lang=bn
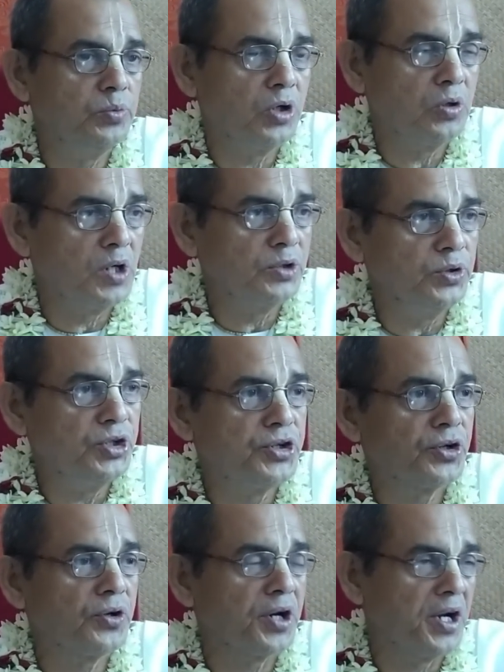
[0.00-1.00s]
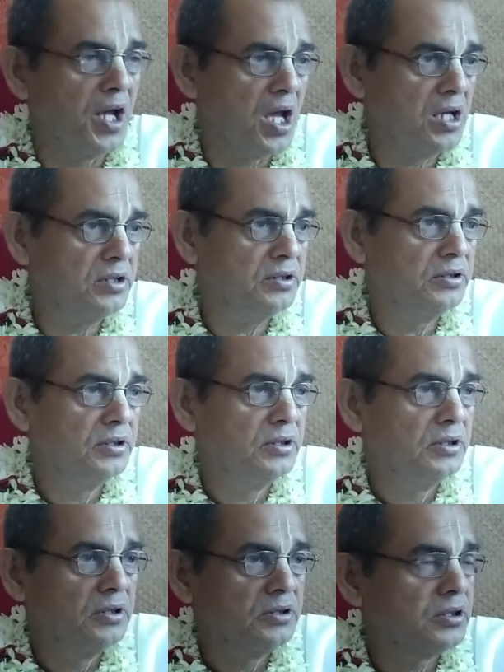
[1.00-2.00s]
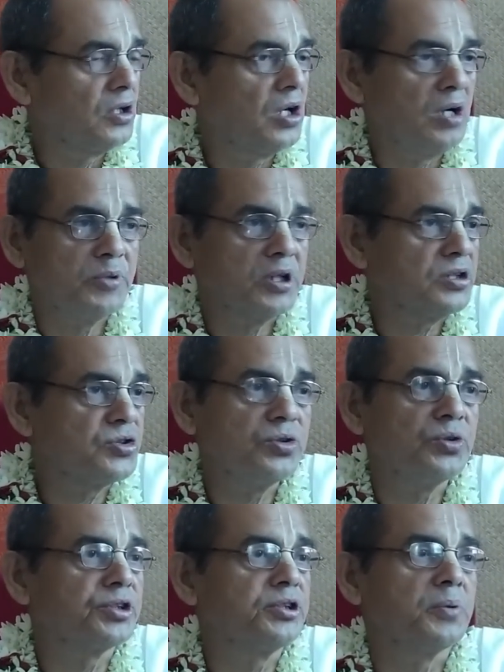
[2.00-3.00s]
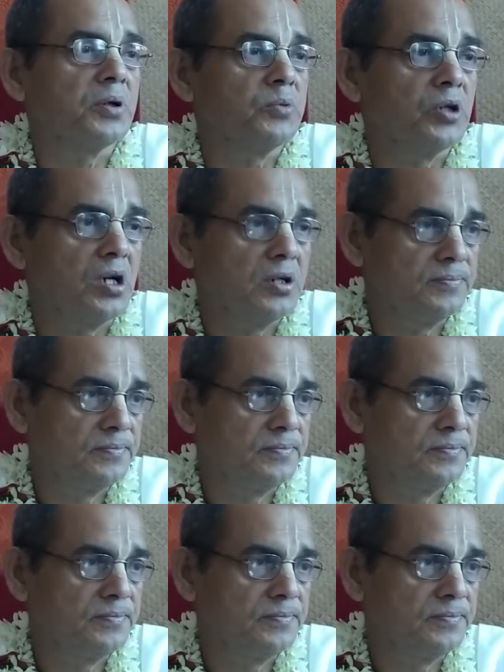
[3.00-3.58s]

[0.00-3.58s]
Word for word: ভগবান উইথড্র করে নেয় তাহলে আমরা কিছুই করতে পারবো না